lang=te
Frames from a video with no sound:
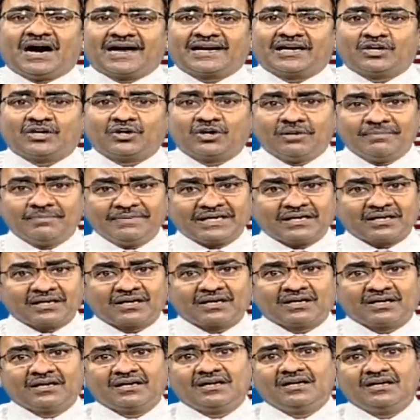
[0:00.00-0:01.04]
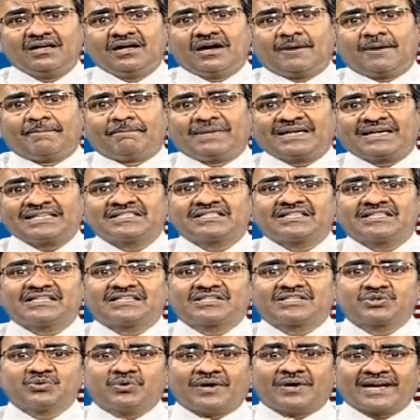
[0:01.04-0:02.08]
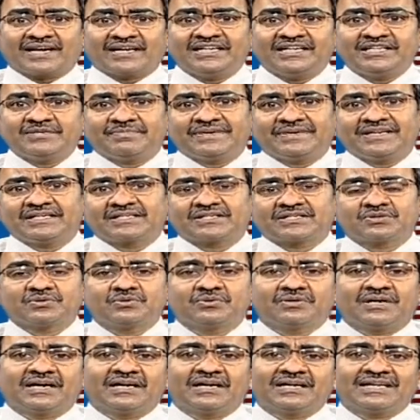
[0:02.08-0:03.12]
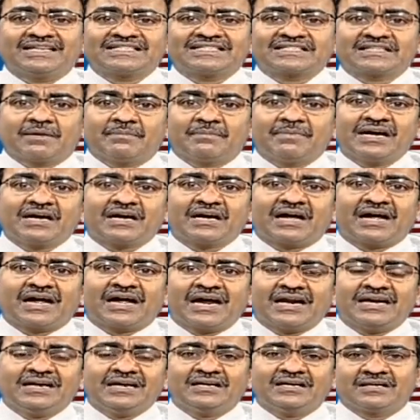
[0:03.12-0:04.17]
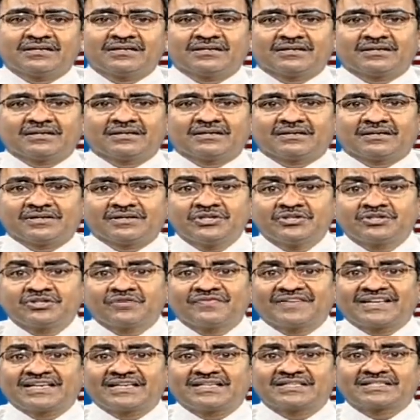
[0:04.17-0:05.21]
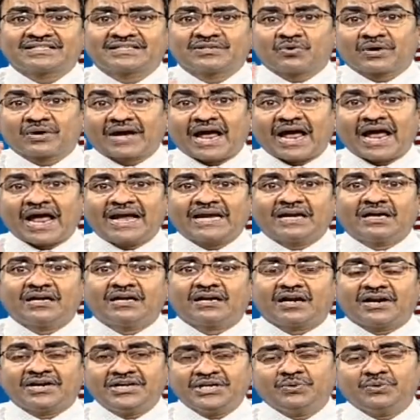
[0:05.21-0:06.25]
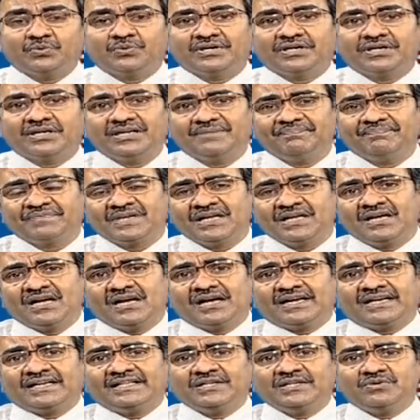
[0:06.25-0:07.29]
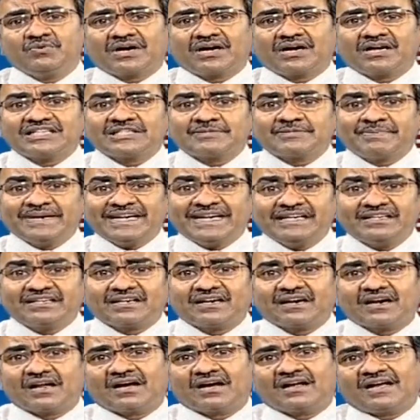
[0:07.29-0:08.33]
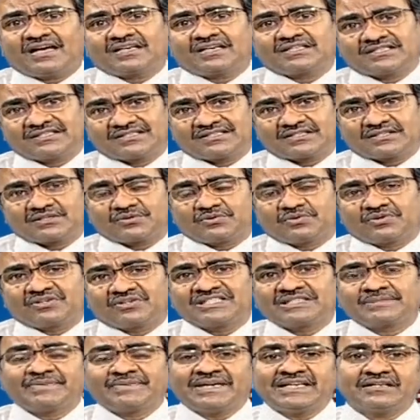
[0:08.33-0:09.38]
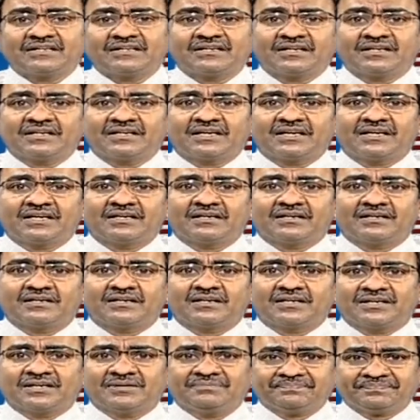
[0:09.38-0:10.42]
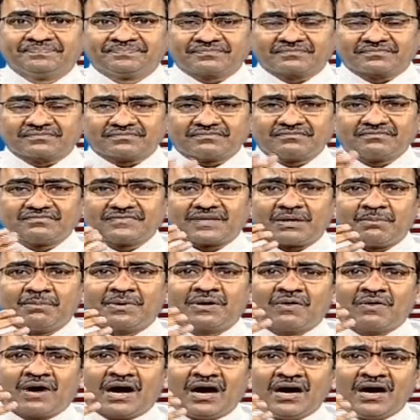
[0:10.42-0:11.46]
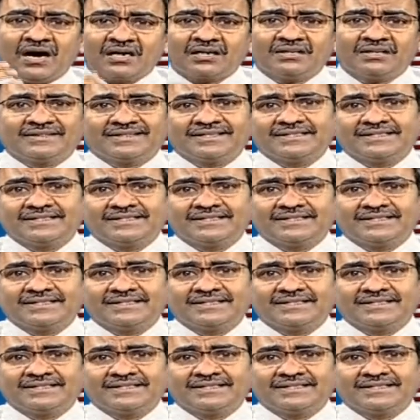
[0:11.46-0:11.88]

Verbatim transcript: అనటామికల్గా మజిల్స్ అరేంజ్మెంట్స్ అంటే స్టమక్ అండ్ యూసోఫేగస్కి uh, ఒక యాంగిల్ అన్నీ ఉండి ఇది ఒక స్పింక్టర్ లాగా యాక్ట్ చేస్తూ ఉంటుంది స్పింక్టర్ అంటే ఏంటంటే మనం ఆహారం